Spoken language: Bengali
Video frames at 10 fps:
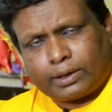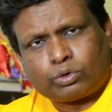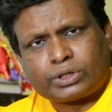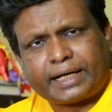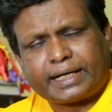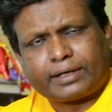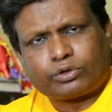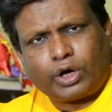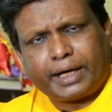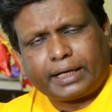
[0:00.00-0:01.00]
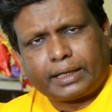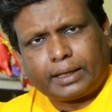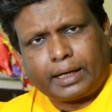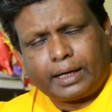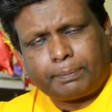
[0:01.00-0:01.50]
গুজরাটের জয়ের
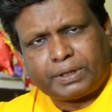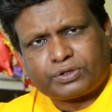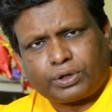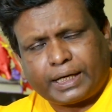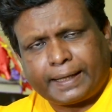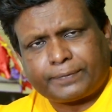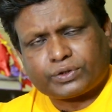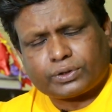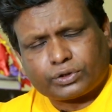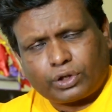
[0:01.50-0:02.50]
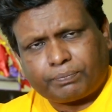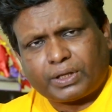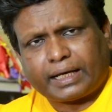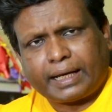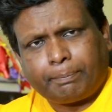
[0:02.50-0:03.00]
পেছনে
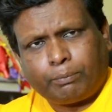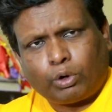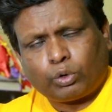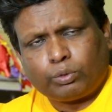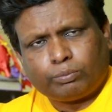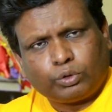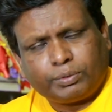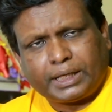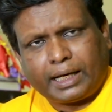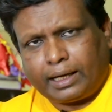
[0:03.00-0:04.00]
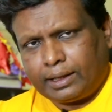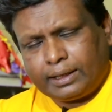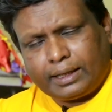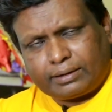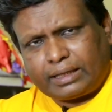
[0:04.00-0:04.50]
সবথেকে বড় ভূমিকা
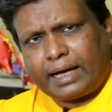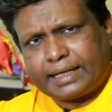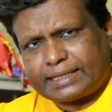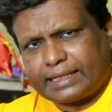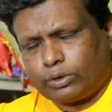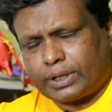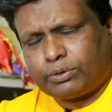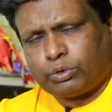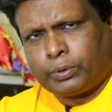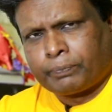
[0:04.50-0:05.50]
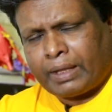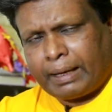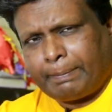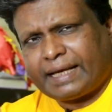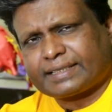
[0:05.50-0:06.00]
তারই ছিল কিন্তু
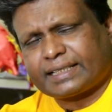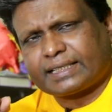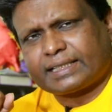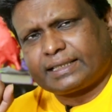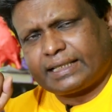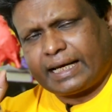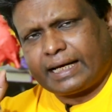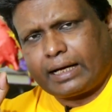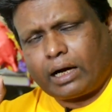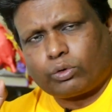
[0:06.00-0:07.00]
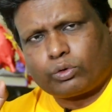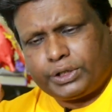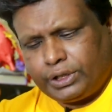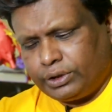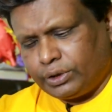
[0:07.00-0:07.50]
ম্যাচটা শেষের দিকে
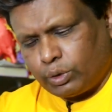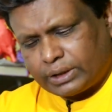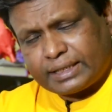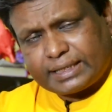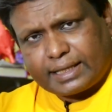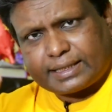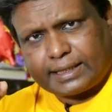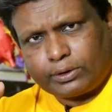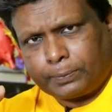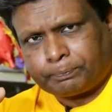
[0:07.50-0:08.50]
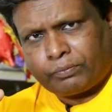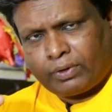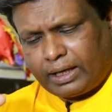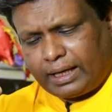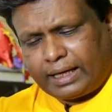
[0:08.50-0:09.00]
নাটকীয়ই হতে যাচ্ছিল
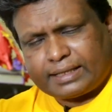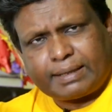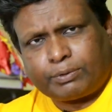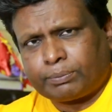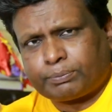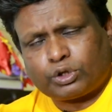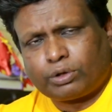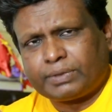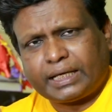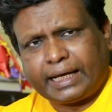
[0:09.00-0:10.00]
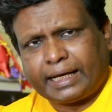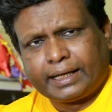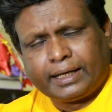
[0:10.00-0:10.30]
যেমন প্রথম দিকে